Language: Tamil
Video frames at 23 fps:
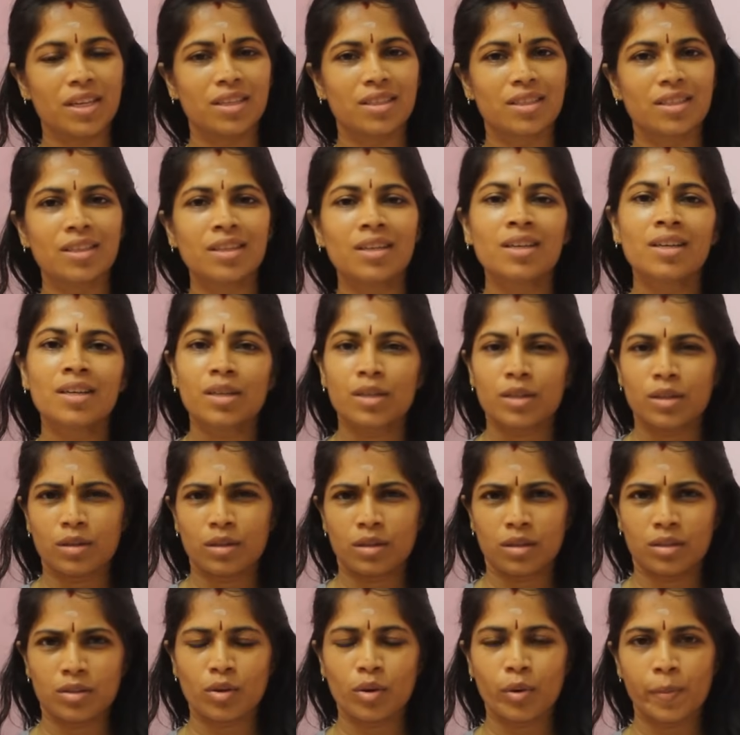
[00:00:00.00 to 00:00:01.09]
இது
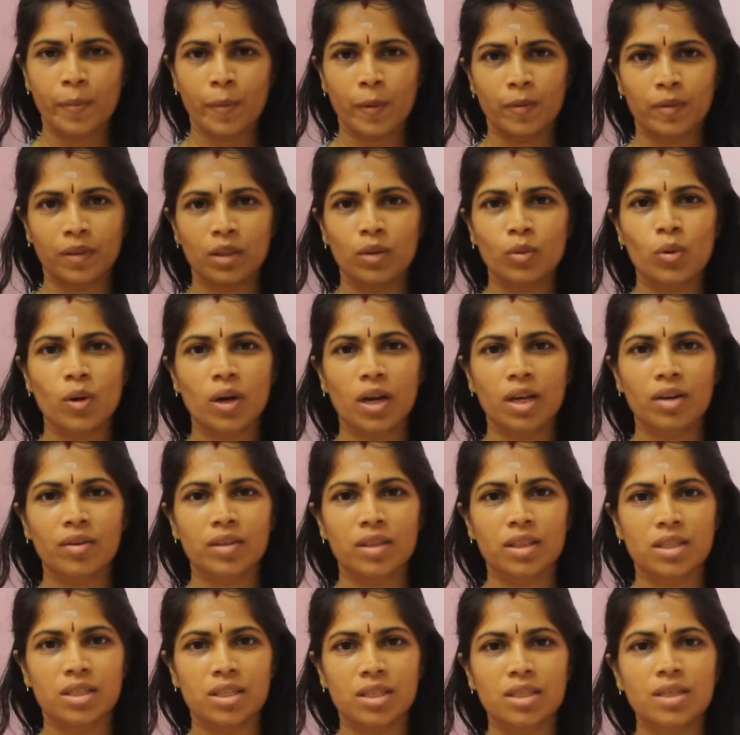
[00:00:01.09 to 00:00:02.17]
ஸோ இப்போ வந்து உங்களுக்கு
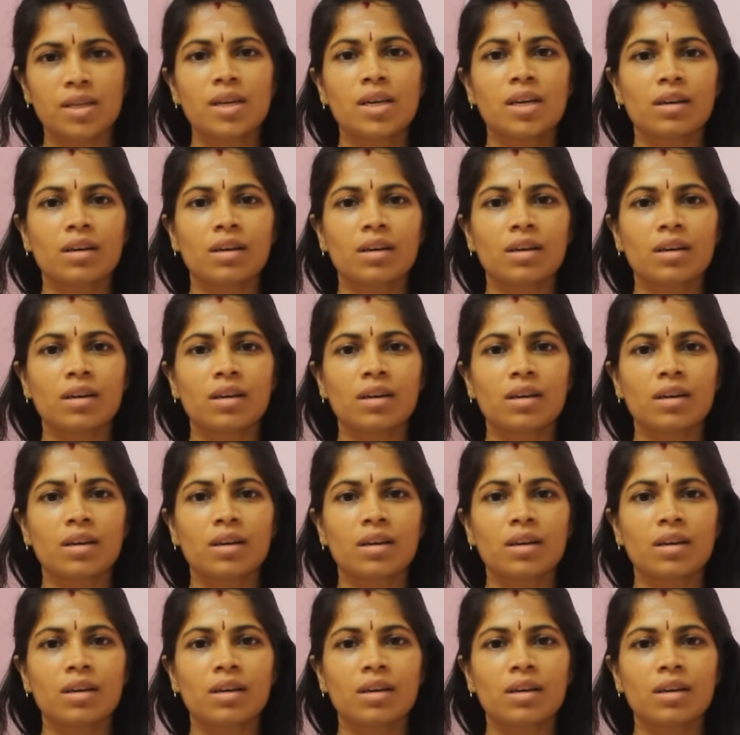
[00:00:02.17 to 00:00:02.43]
வந்துட்டு